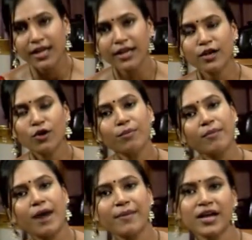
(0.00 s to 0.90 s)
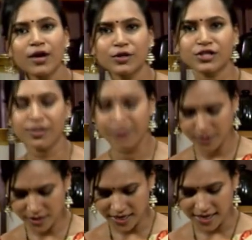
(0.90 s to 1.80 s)
ఇంట్లో మామయ్య గారు వచ్చినప్పుడు
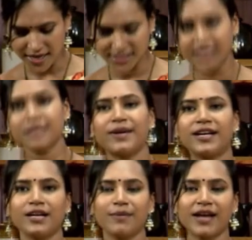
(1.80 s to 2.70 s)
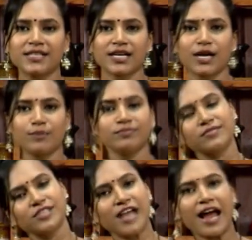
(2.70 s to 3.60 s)
ఇలా చేసి పెట్టండి మానసగారు
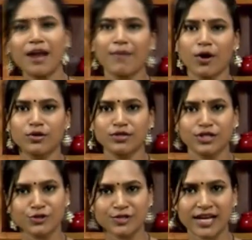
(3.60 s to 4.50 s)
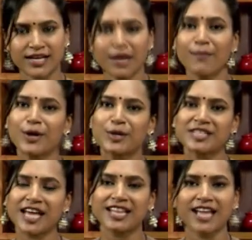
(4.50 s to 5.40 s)
చాలా బాగుంటుంది చూసారు కదా
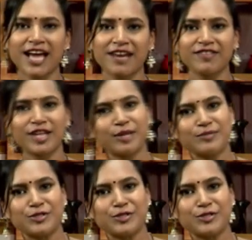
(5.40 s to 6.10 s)
మరొకసారి తయారీ విధానం